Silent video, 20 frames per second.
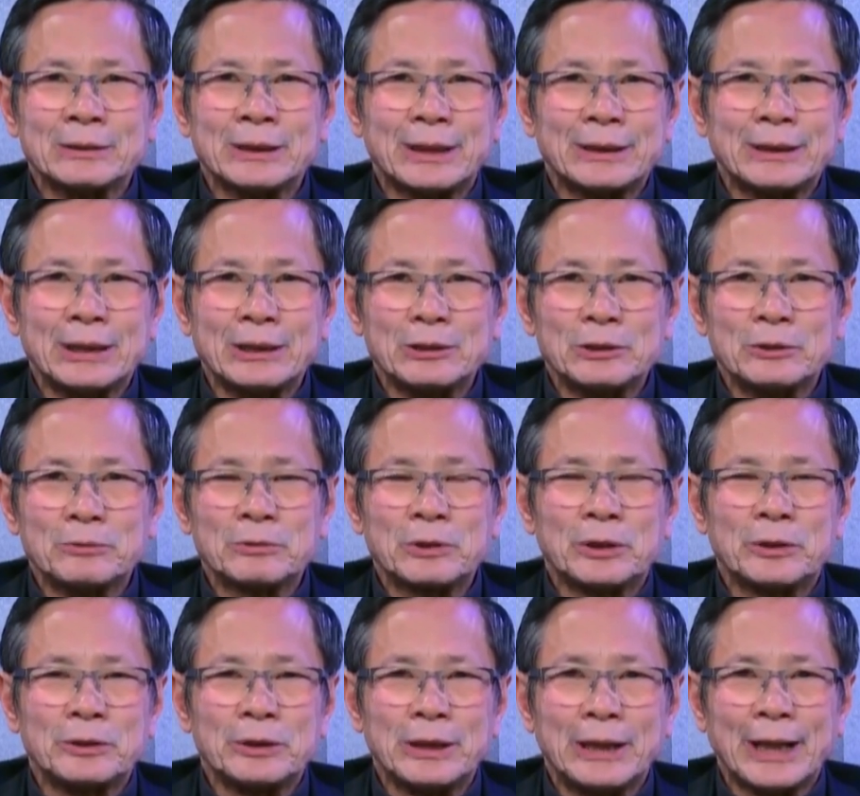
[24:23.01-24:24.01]
gia đình chúng
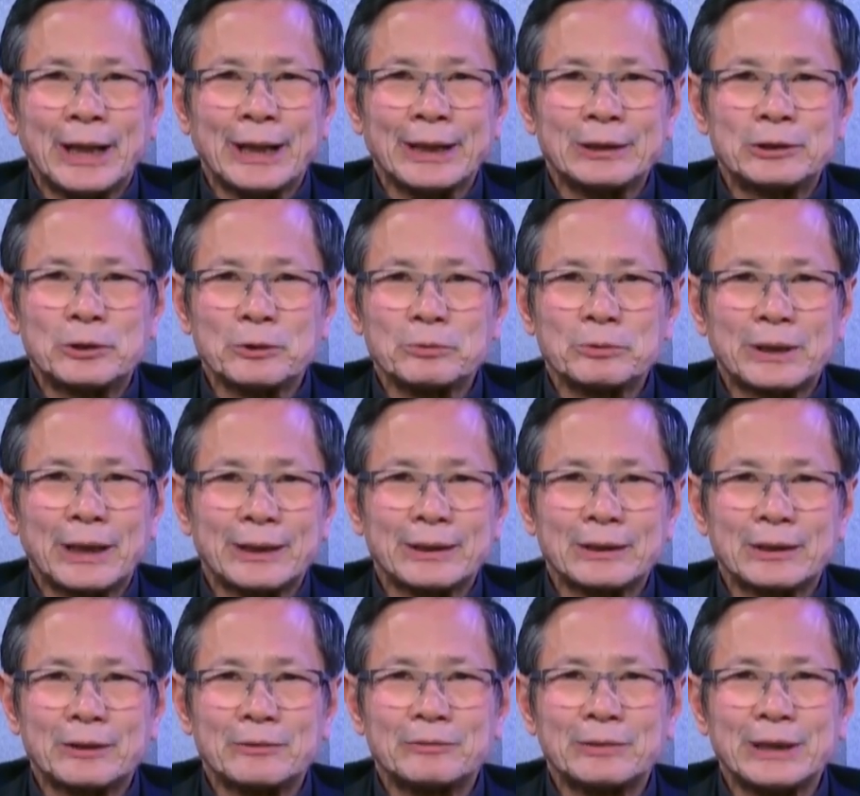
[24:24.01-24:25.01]
tôi lại trung
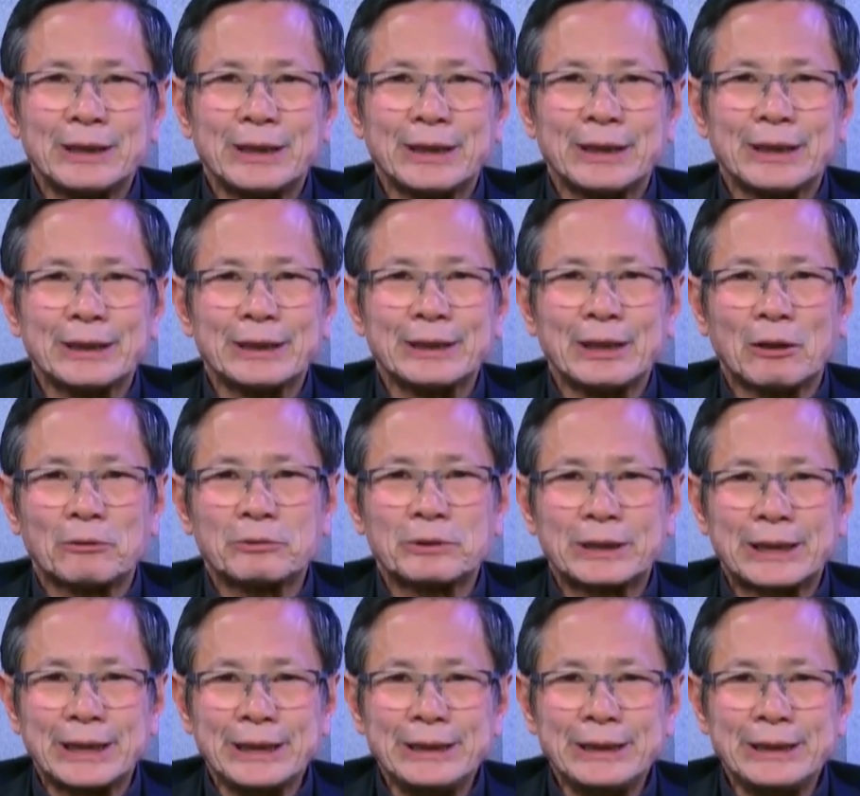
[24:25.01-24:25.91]
thành trong vấn đề đọc